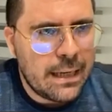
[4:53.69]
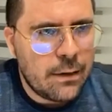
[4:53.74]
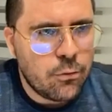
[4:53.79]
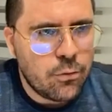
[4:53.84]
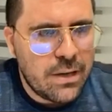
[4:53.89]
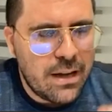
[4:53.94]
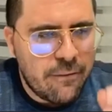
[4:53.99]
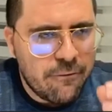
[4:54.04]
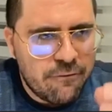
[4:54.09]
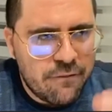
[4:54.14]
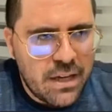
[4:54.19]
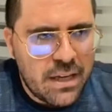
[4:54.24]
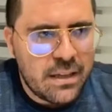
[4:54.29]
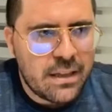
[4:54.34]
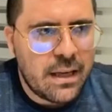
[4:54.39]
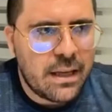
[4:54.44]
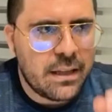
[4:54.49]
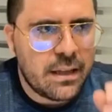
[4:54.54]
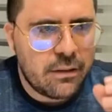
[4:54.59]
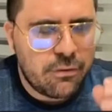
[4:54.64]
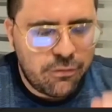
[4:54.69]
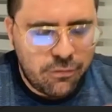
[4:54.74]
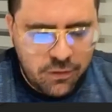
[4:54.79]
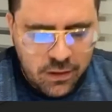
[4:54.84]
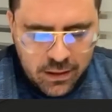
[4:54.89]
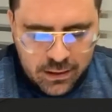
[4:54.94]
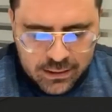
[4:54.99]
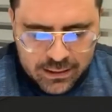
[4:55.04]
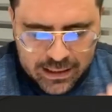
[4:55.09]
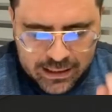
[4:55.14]
una vida de
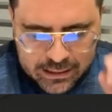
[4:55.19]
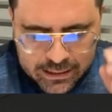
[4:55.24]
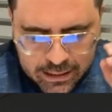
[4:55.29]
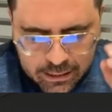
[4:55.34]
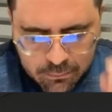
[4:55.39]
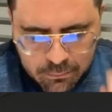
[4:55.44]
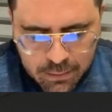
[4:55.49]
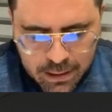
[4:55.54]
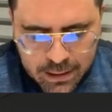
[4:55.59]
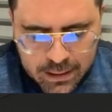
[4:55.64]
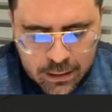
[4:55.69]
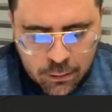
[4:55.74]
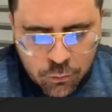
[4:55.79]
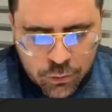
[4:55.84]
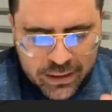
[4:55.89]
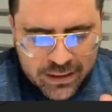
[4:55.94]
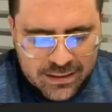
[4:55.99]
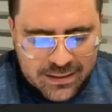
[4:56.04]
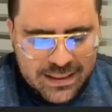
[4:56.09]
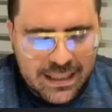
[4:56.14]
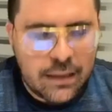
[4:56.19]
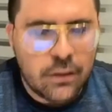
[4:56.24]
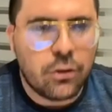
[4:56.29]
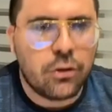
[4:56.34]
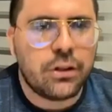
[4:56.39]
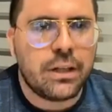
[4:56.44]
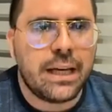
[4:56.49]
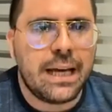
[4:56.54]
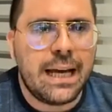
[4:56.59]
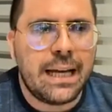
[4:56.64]
fe determina un
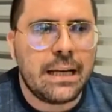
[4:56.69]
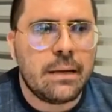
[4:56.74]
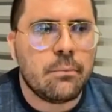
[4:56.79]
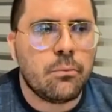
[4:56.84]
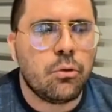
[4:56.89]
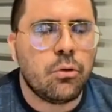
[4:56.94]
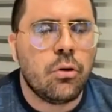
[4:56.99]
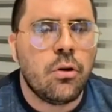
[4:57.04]
estado de ánimo